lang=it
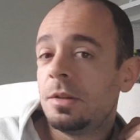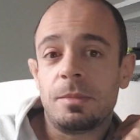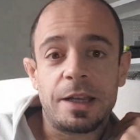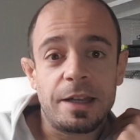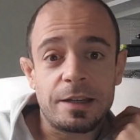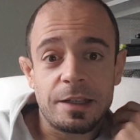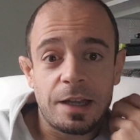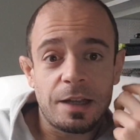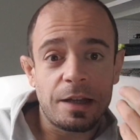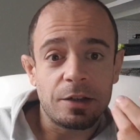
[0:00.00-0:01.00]
magari
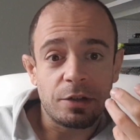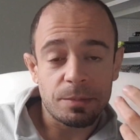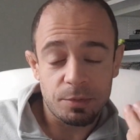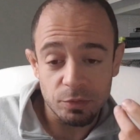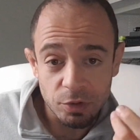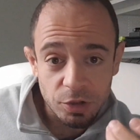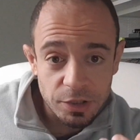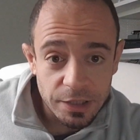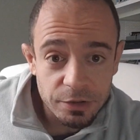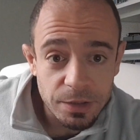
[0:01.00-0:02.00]
ha ancora più
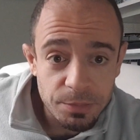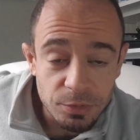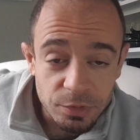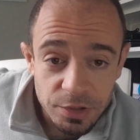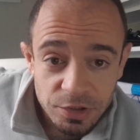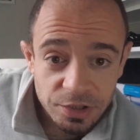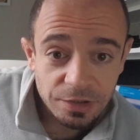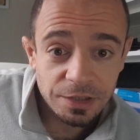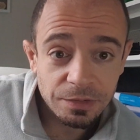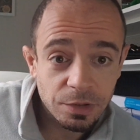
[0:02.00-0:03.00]
voglia, ancora più
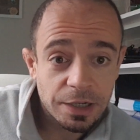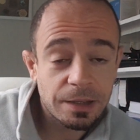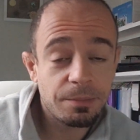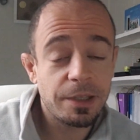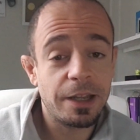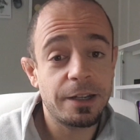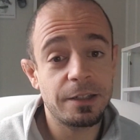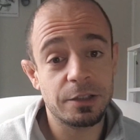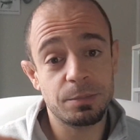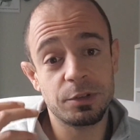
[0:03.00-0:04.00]
incentivo a
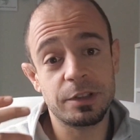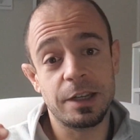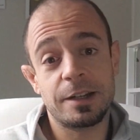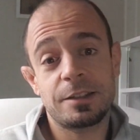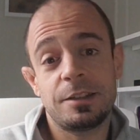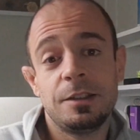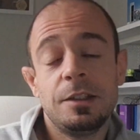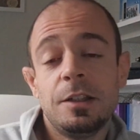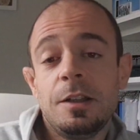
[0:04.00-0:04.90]
cambiare, a spostarsi